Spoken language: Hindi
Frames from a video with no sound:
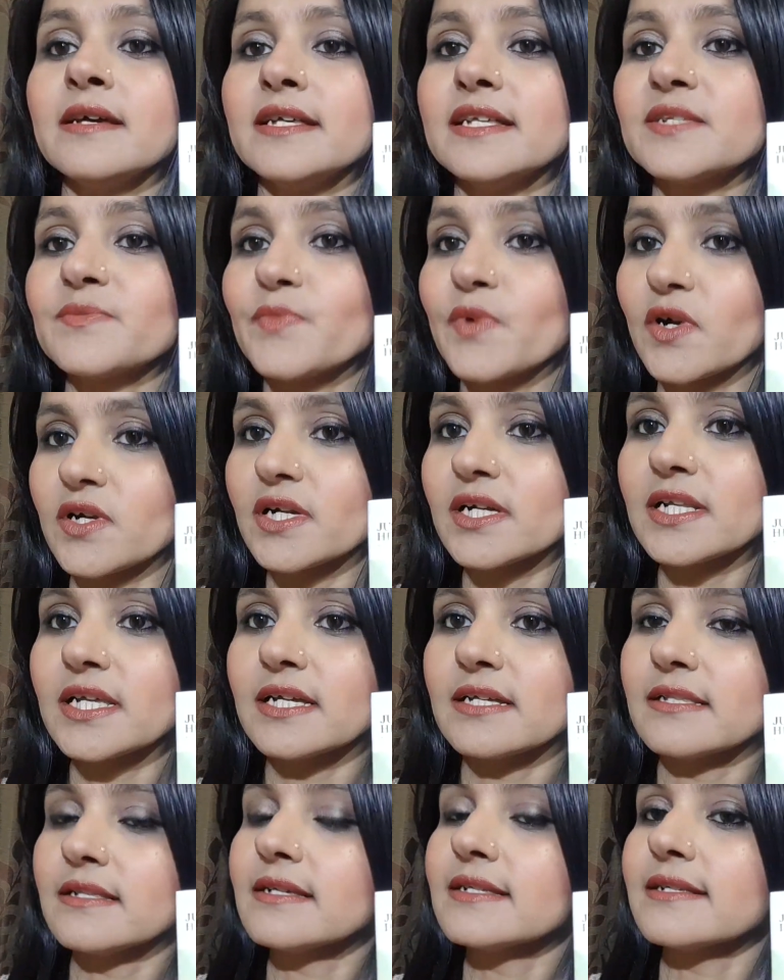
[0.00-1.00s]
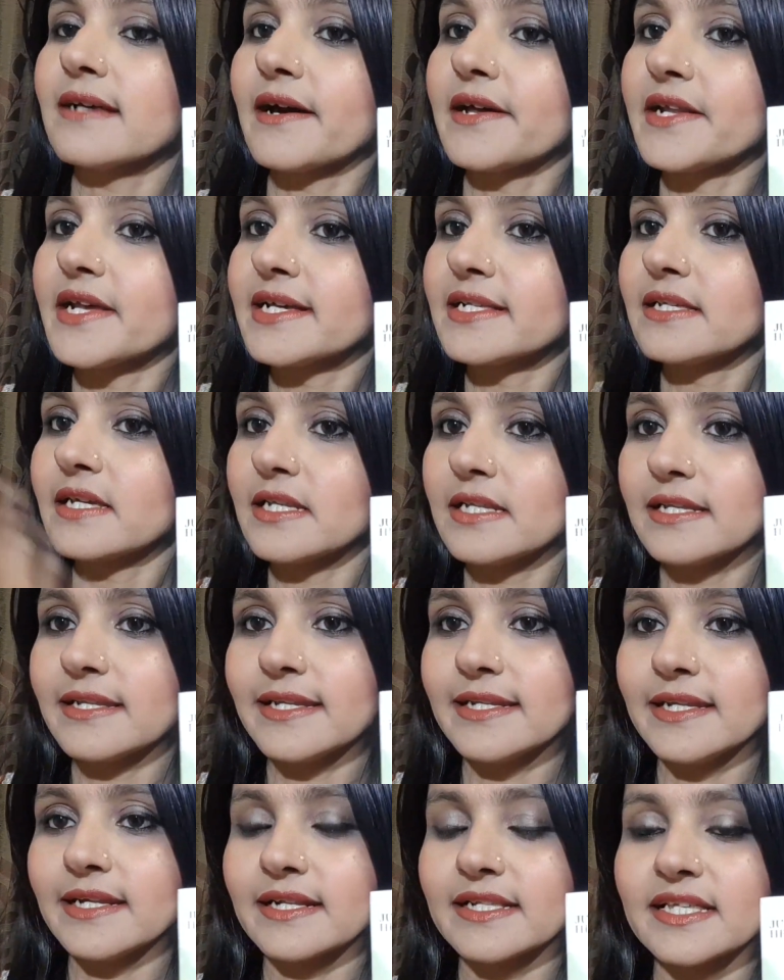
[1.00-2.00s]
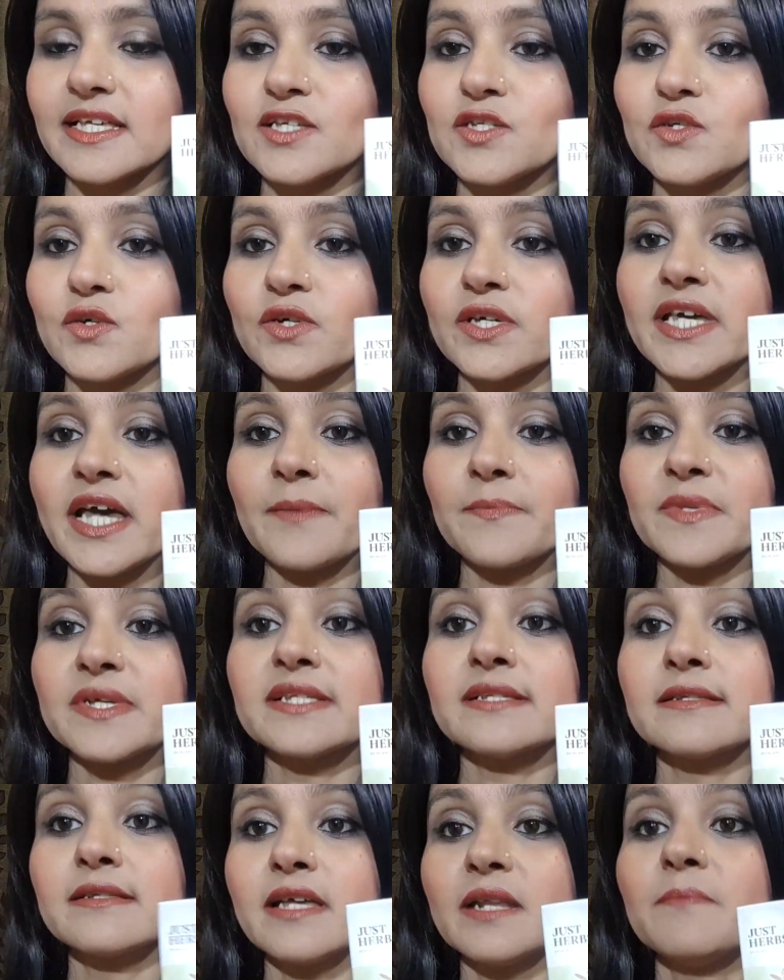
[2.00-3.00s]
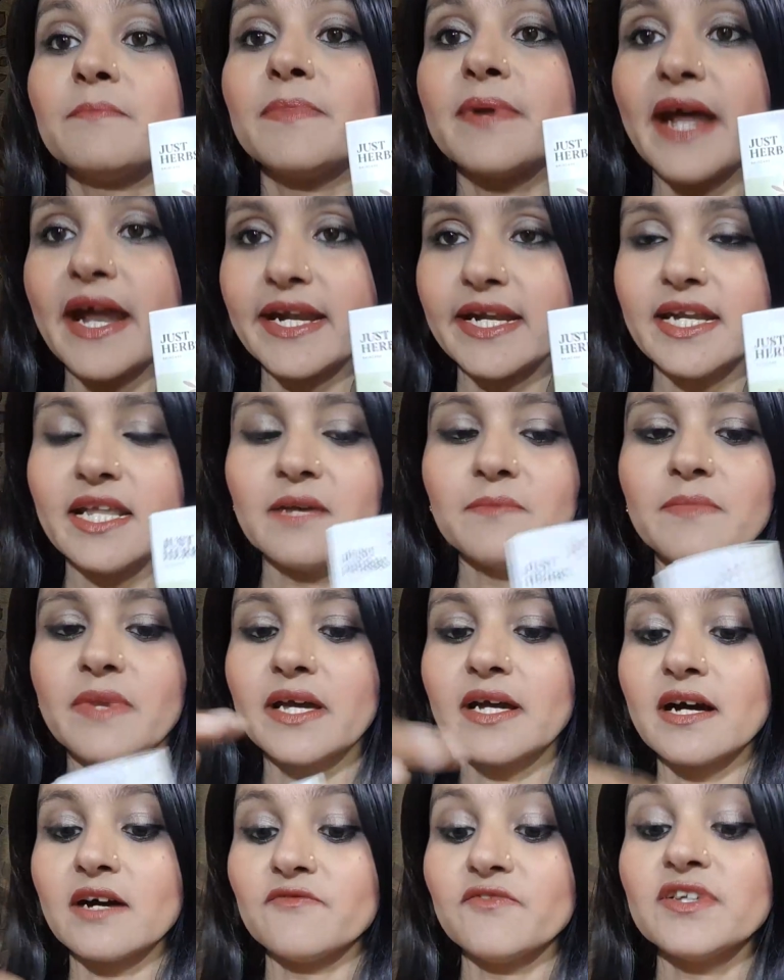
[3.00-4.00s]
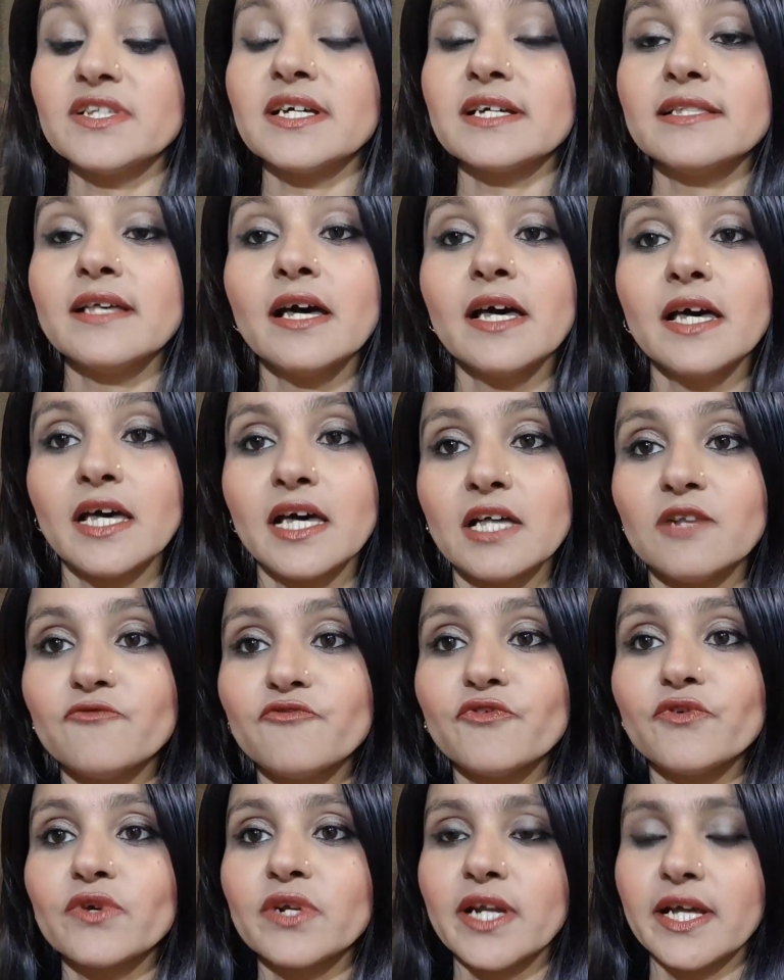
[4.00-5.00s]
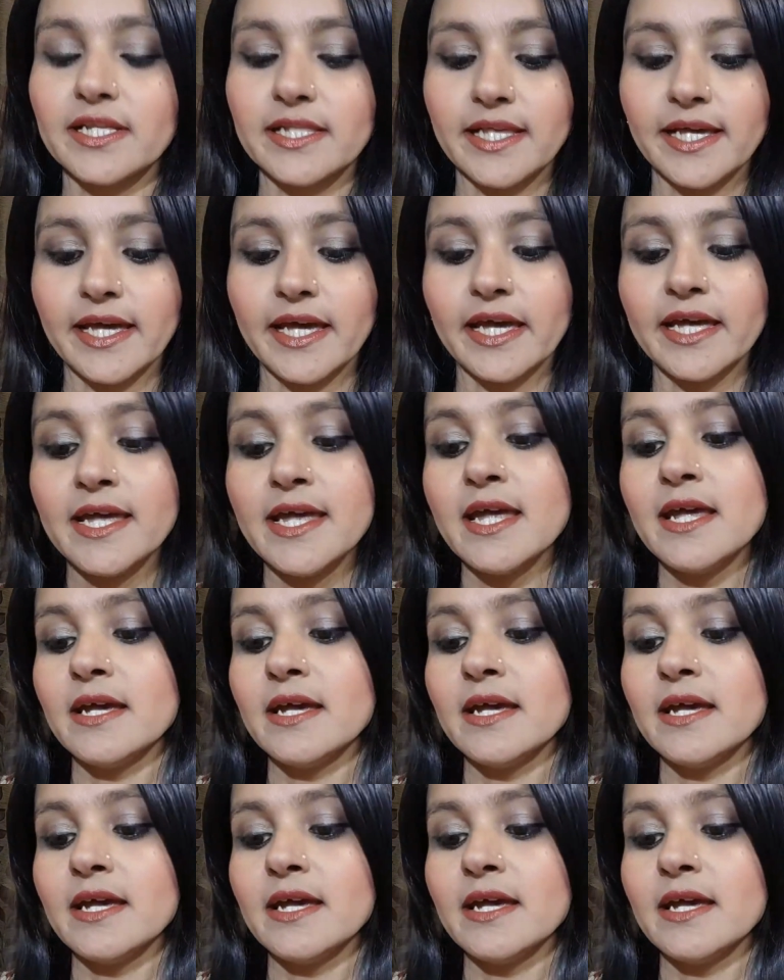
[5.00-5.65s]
इस प्रोडक्ट के अंदर सारे ऐसे इंग्रेडिएंट्स हैं जो कि आपकी स्किन ब्राइटनिंग में काफ़ी ज़्यादा हेल्पफुल रहते हैं